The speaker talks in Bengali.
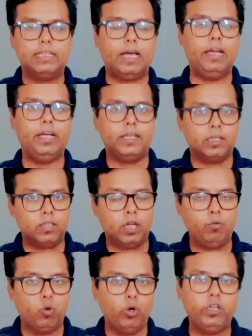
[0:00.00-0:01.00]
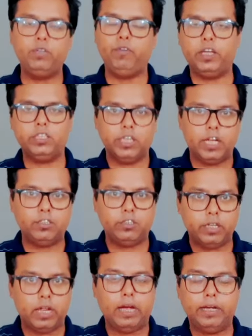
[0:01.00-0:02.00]
তাহলে তার নোটিফিকেশান
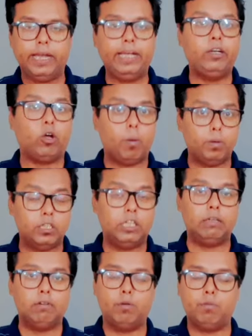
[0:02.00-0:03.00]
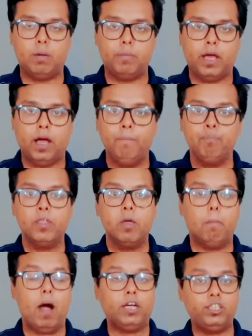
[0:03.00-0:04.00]
আসছে না ডেটটা কবে জানতে পারবো আমরা
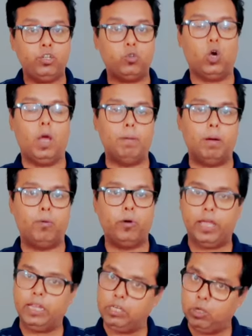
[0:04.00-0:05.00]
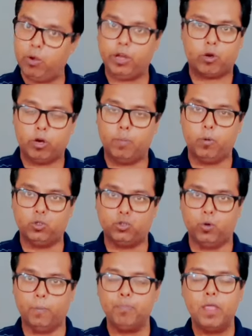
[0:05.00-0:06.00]
মার্কশিট কয় পাবো এই নিয়েও অনেক করা
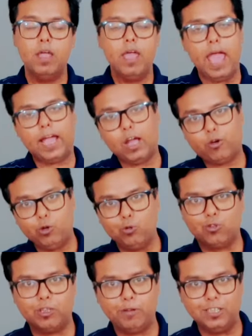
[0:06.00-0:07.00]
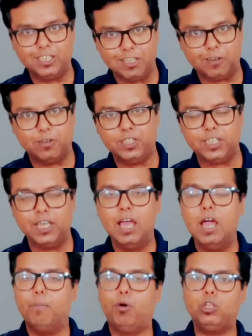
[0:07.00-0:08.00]
প্রশ্ন এক এক করে উত্তর দেওয়ার চেষ্টা করছি
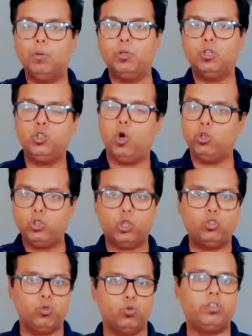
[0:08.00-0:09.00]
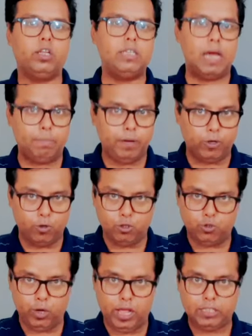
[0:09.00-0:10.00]
প্রথমত সংসদ সূত্রে যে আপডেটগুলো
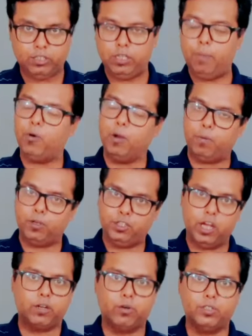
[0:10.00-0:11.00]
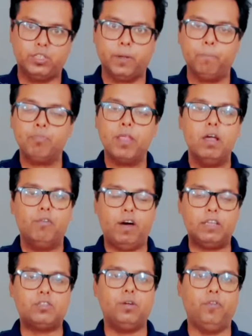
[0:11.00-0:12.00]
চলে আসছে পরপর শেয়ার করছি
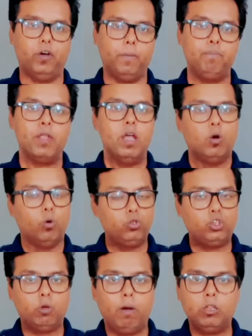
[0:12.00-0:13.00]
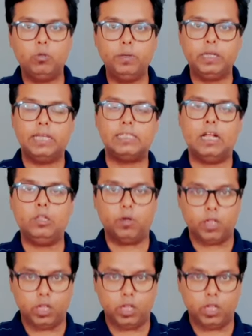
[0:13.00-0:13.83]
ফার্স্ট অফ অল উচ্চ মাধ্যমিক রেজাল্ট দু